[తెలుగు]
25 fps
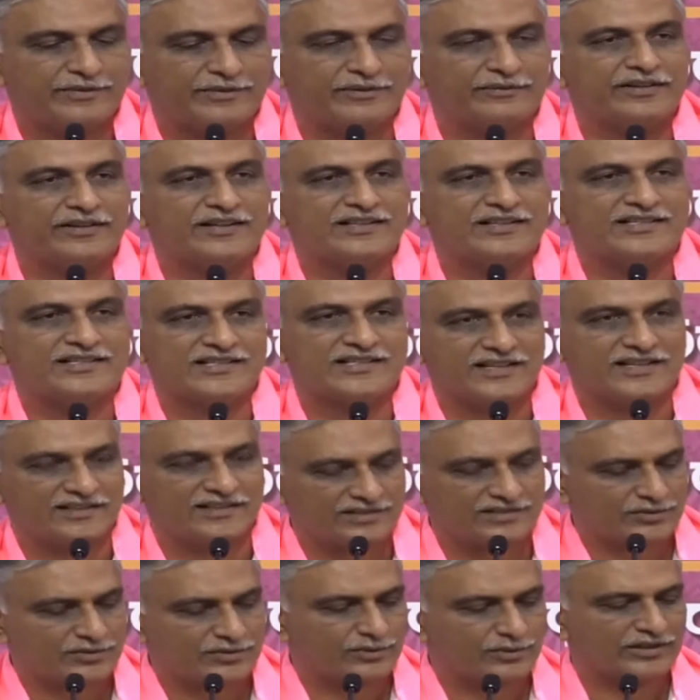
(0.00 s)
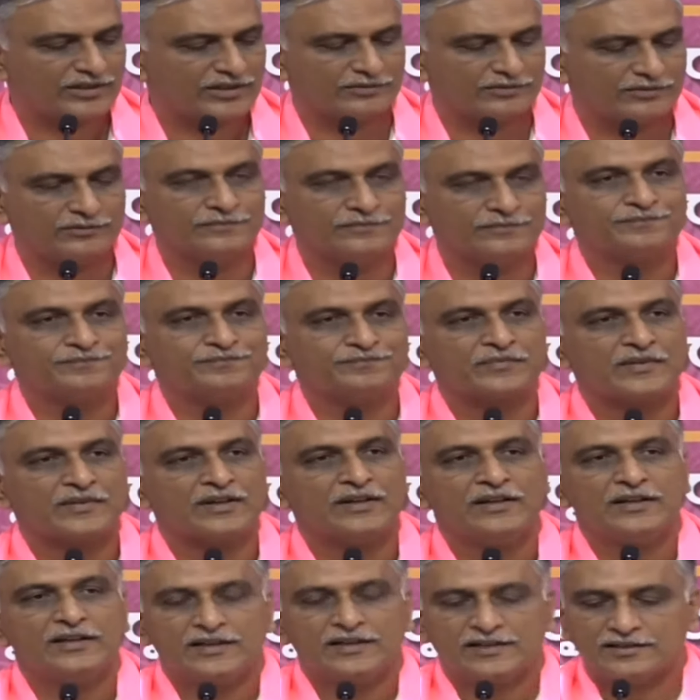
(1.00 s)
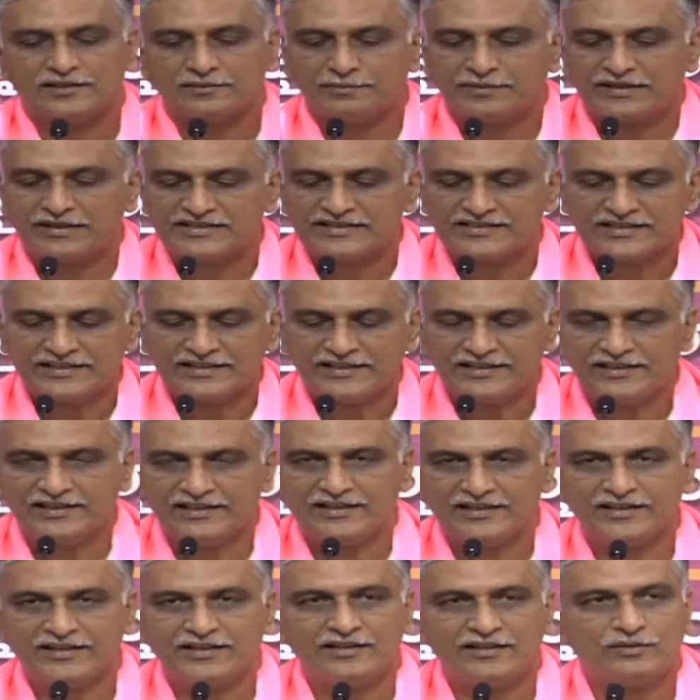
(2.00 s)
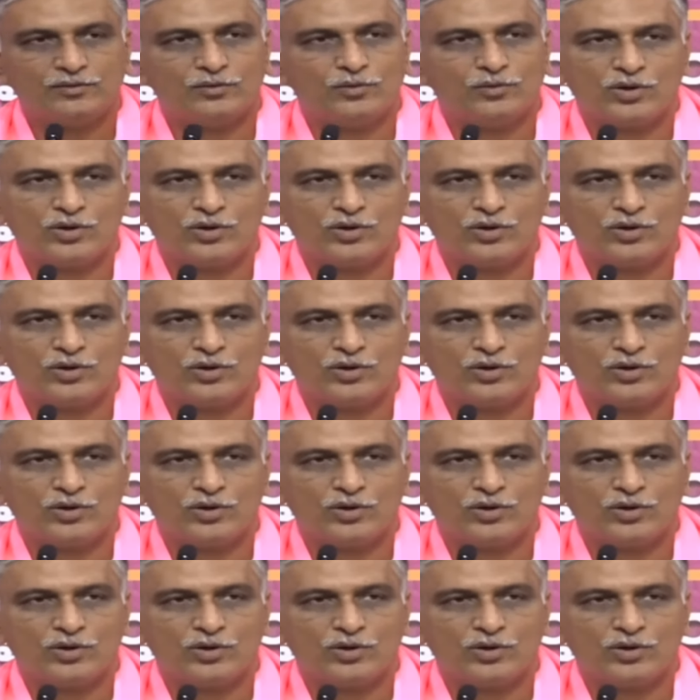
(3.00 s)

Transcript: టైం మేము వేస్ట్ చేయదలుచుకోలేదు అంటే బేసికల్లీ